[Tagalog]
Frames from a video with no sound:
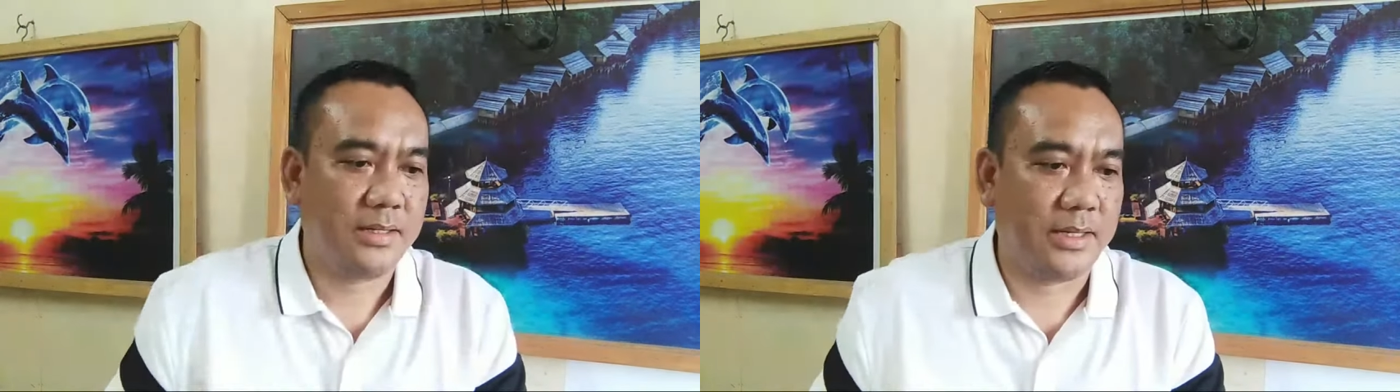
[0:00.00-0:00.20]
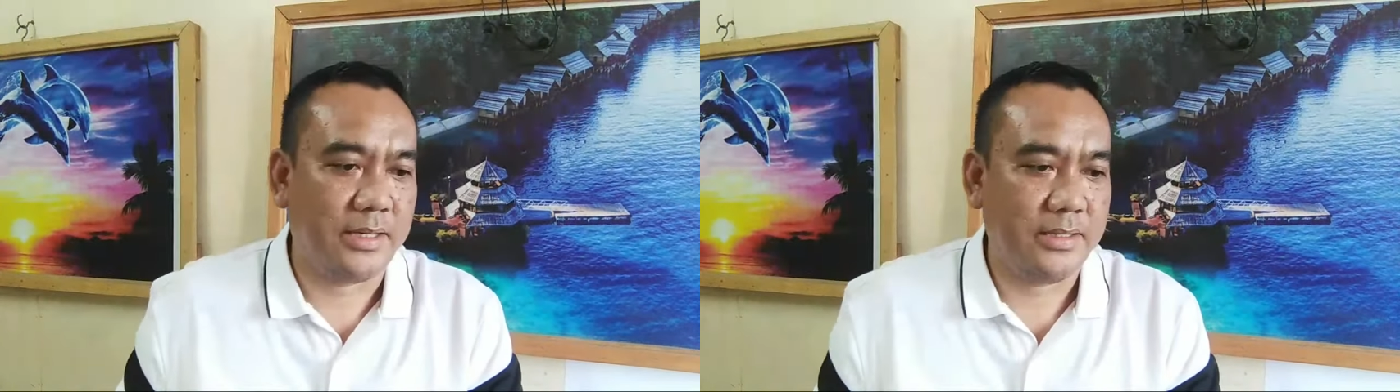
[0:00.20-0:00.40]

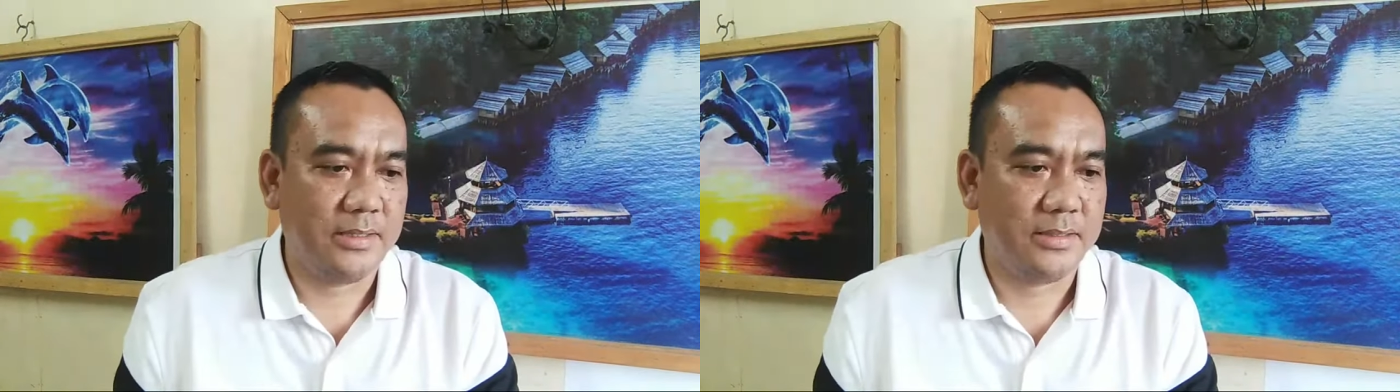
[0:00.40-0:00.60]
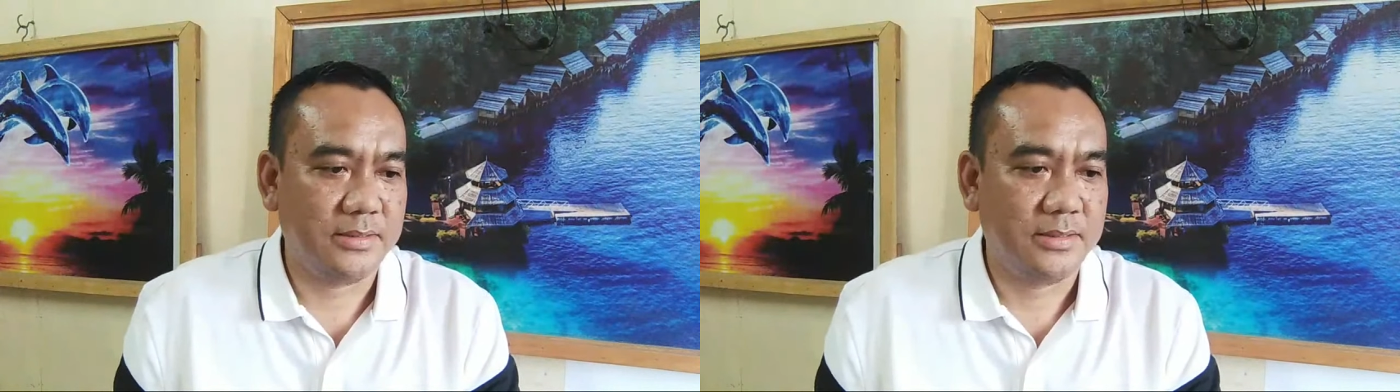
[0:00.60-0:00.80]
okay,
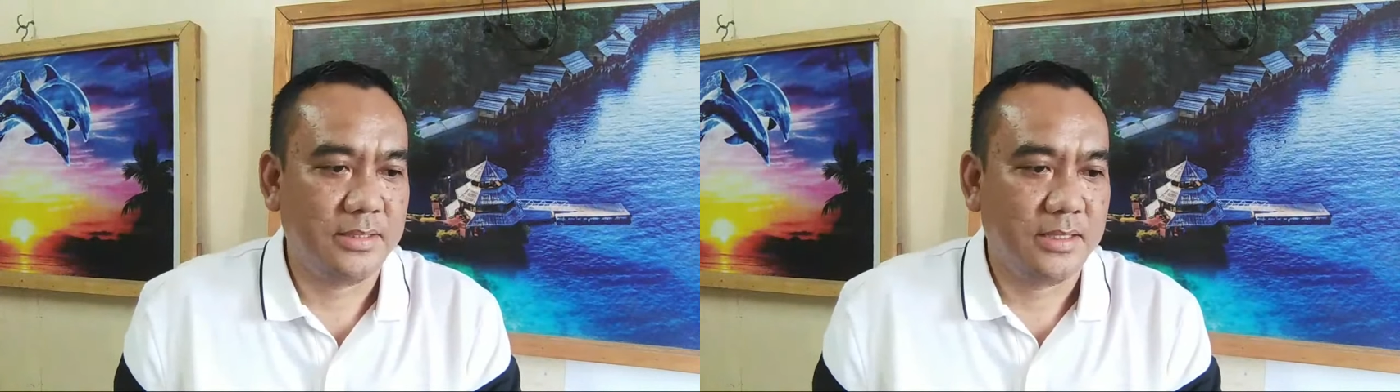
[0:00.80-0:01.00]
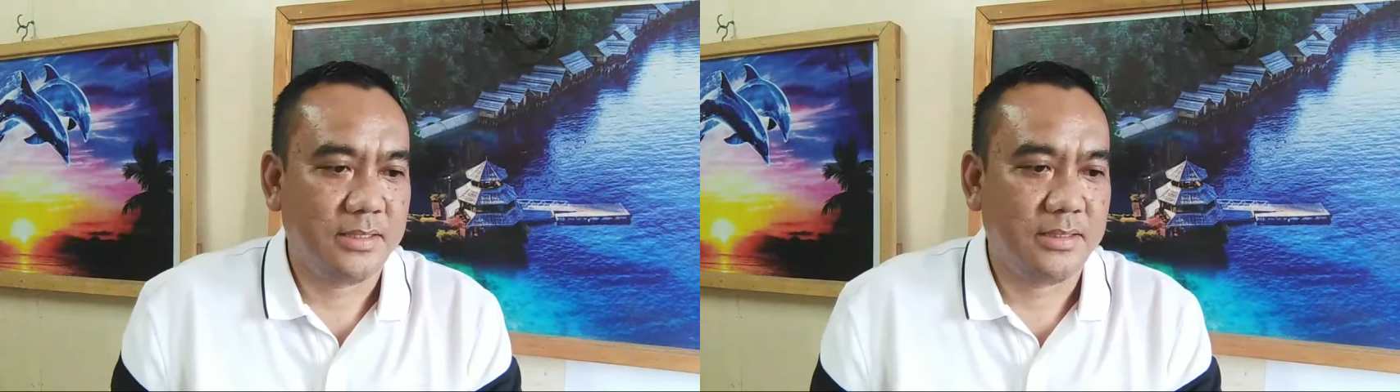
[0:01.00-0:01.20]

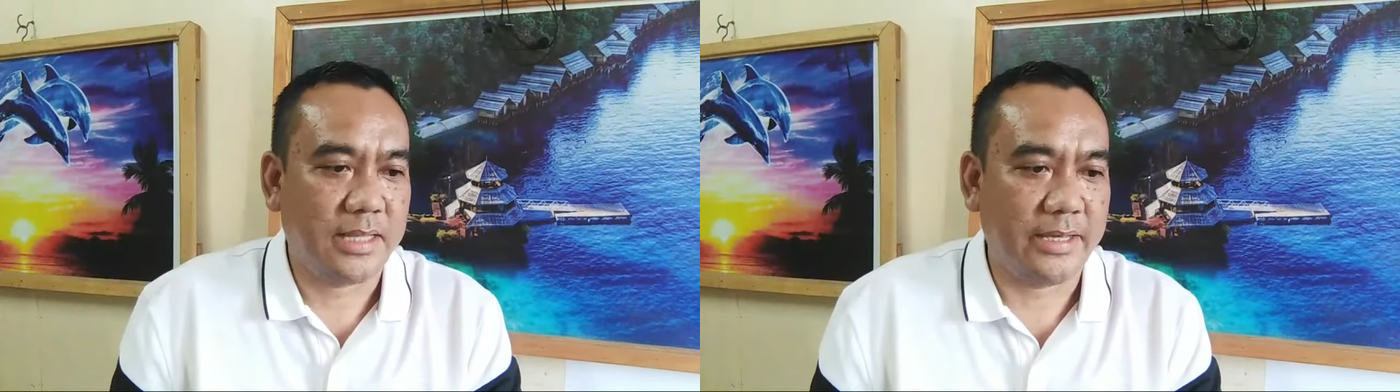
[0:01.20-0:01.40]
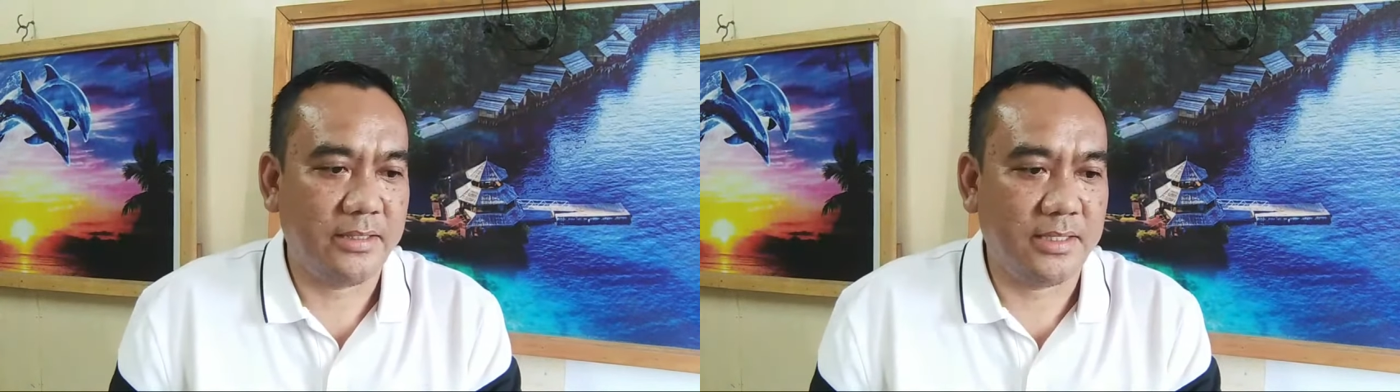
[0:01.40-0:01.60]

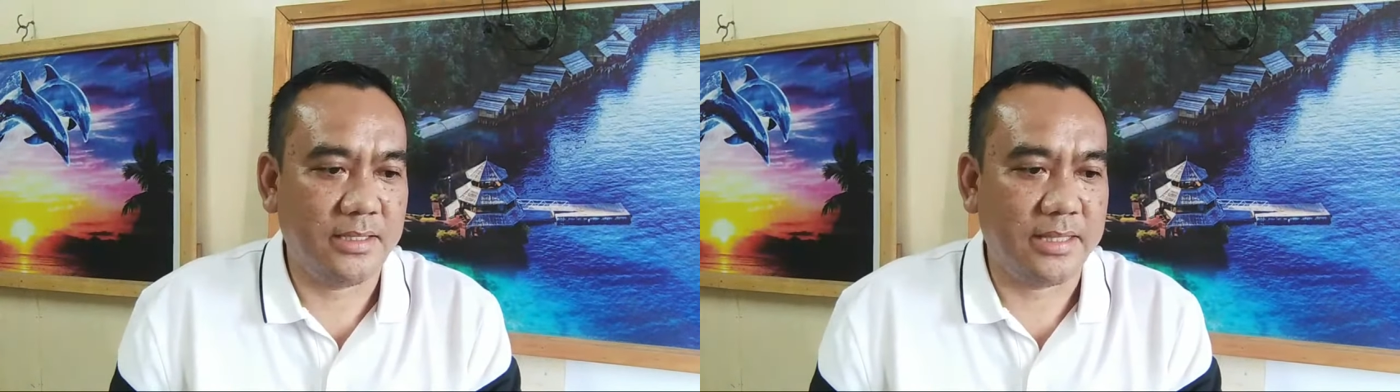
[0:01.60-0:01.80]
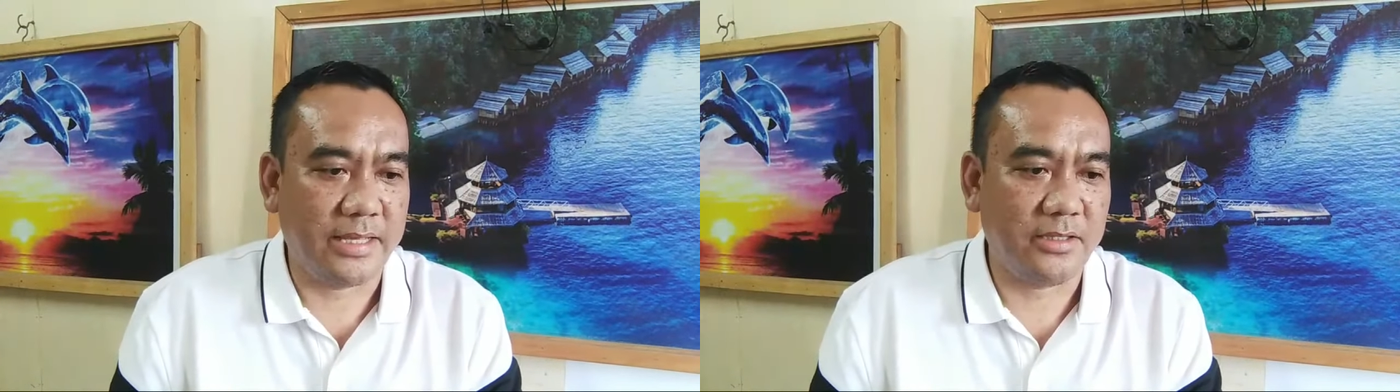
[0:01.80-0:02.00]

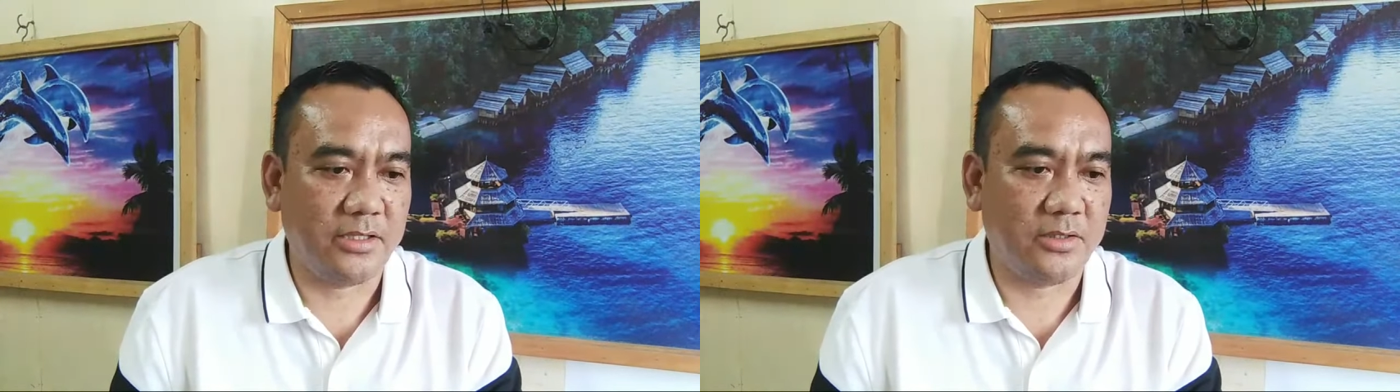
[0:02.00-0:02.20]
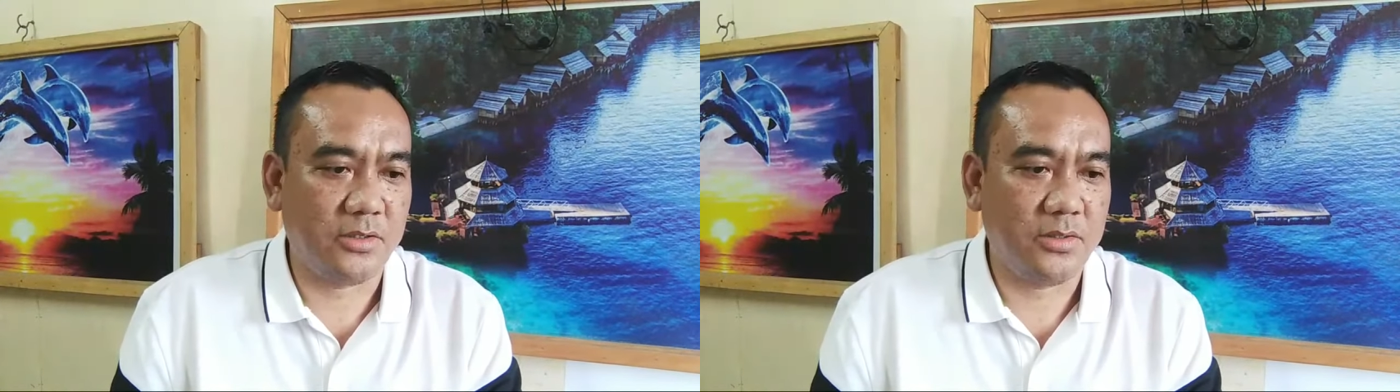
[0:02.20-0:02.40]

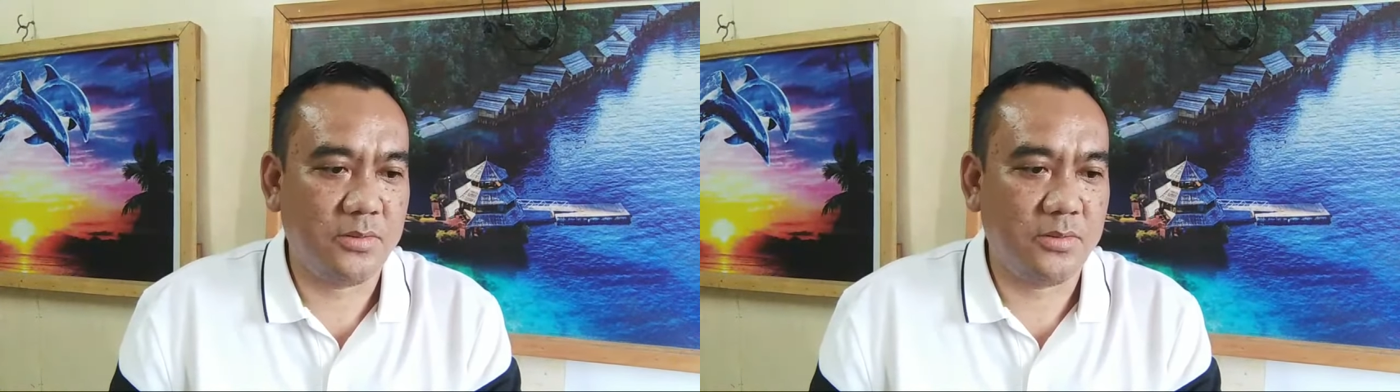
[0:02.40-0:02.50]
1992,